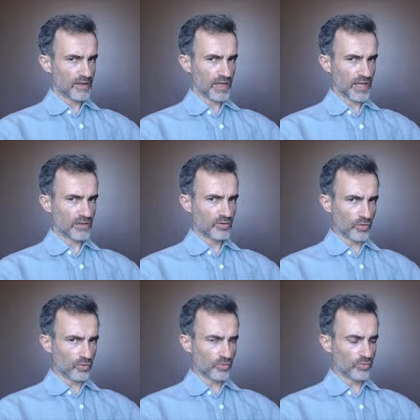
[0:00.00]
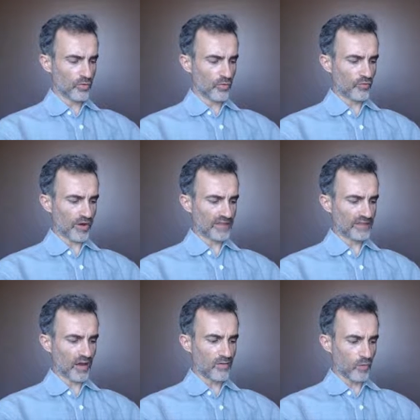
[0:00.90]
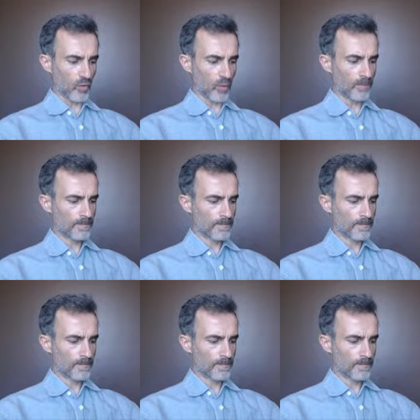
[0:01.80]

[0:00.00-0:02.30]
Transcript: et non nos vrais travaux.